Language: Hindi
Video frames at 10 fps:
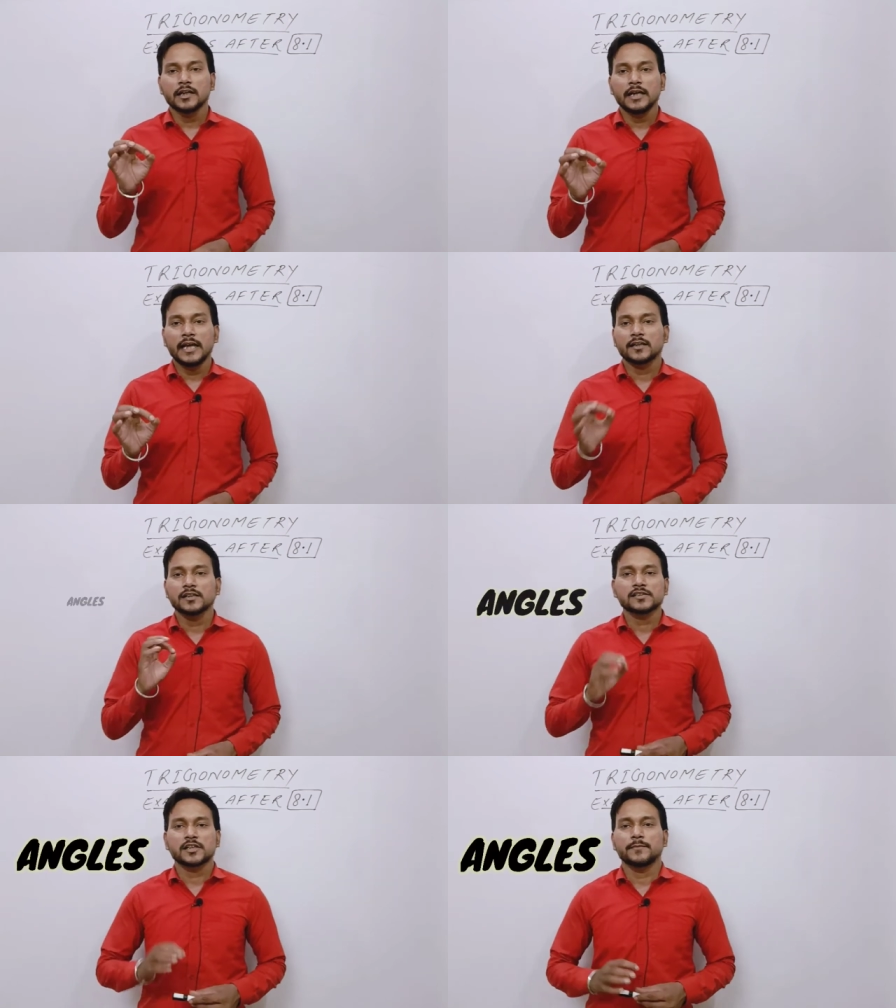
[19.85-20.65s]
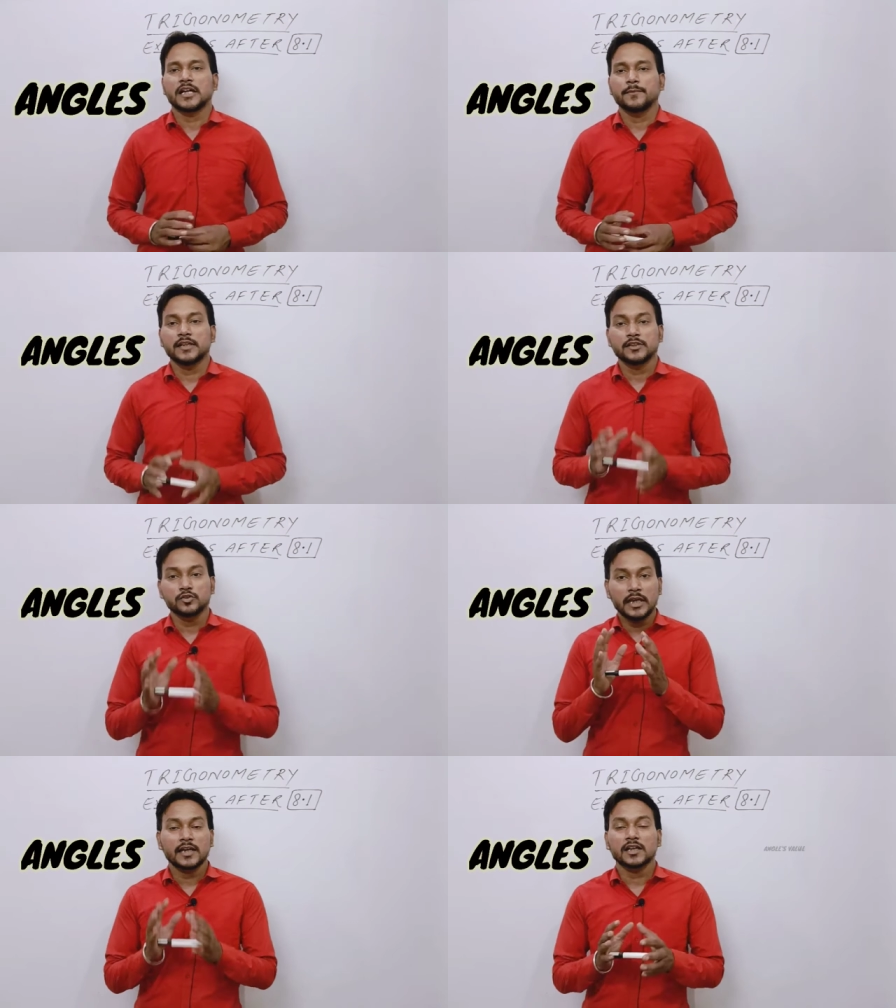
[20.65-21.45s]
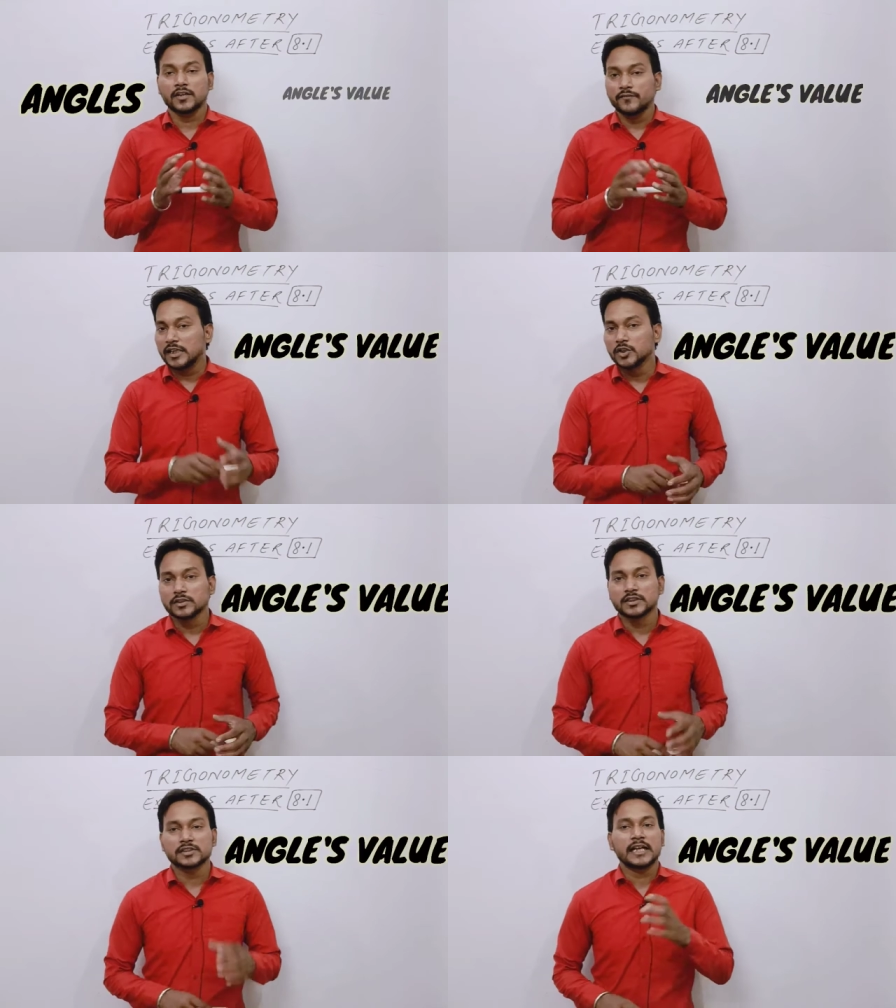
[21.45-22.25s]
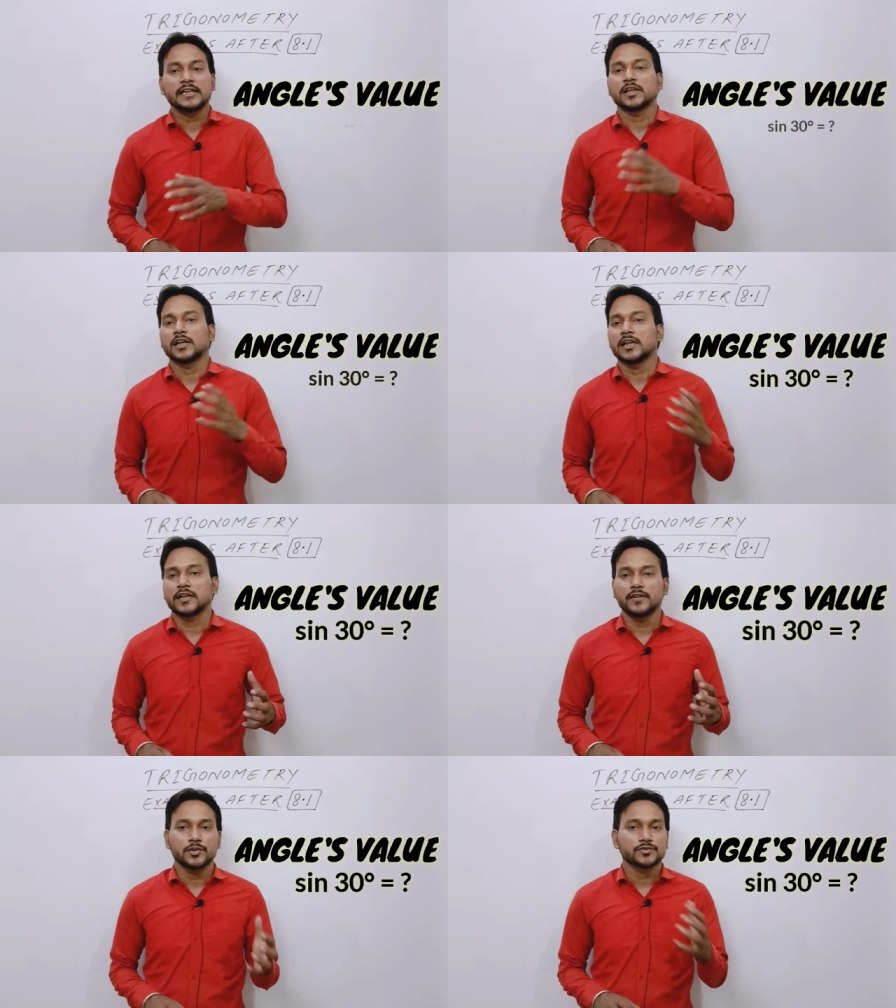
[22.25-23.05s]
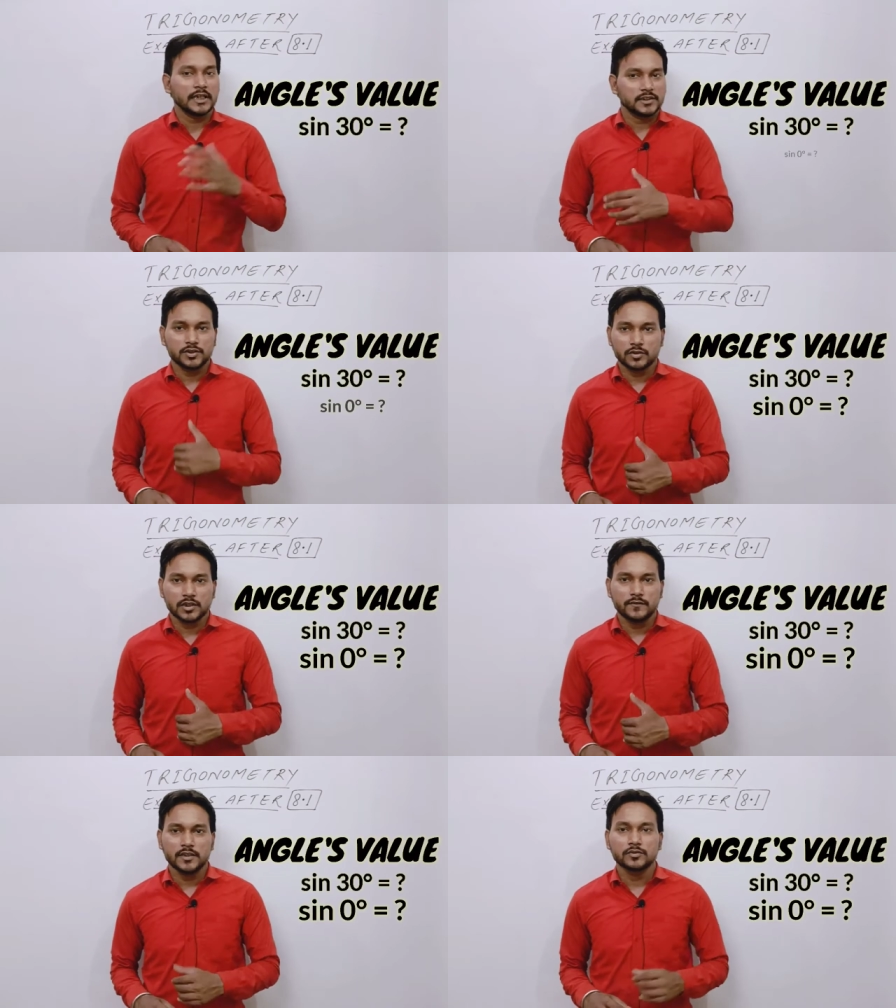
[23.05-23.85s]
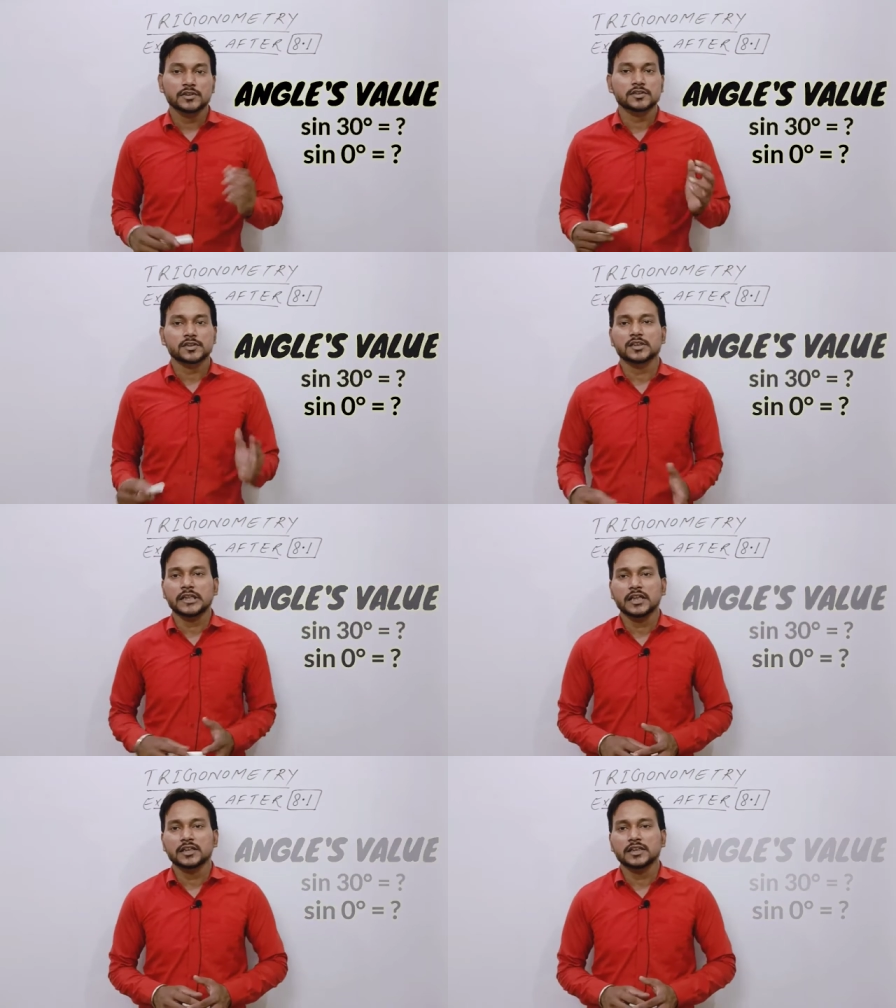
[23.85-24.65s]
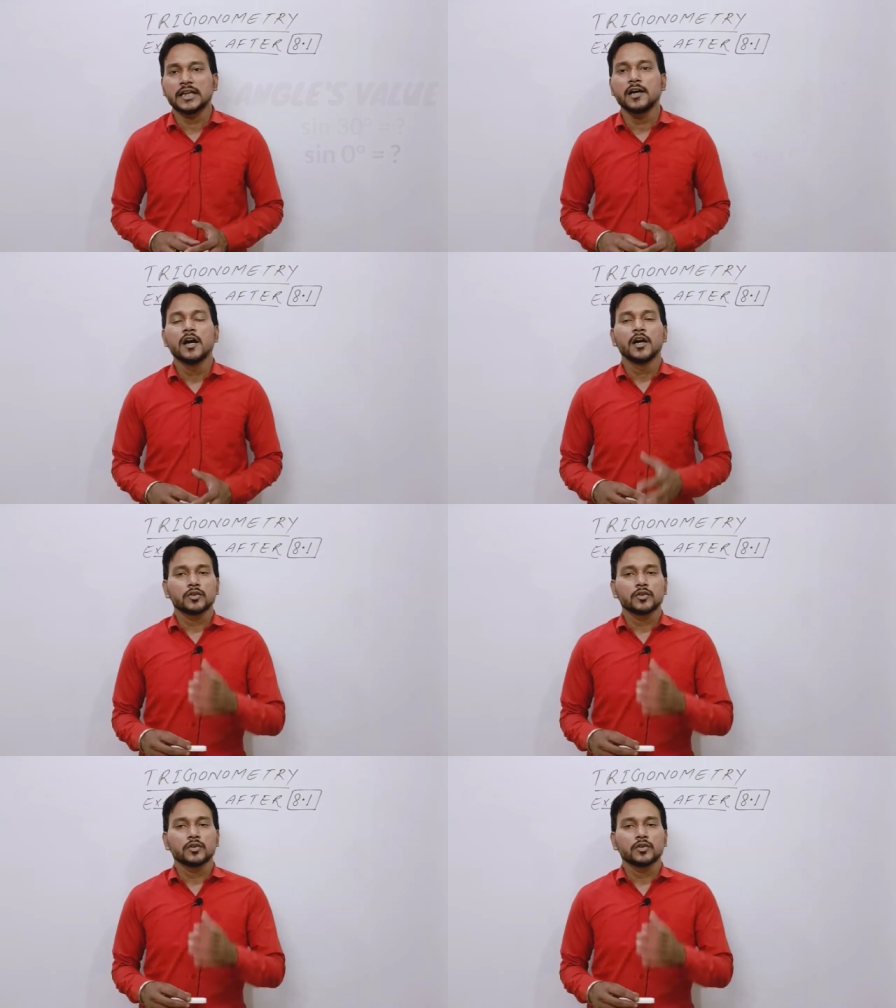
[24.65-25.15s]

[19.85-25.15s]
एंगल्स के बारे में या जो एंगल का वैल्यू है जैसे साइन थर्टी का वैल्यू साइन जीरो का वैल्यू किस तरह से निकलता है तो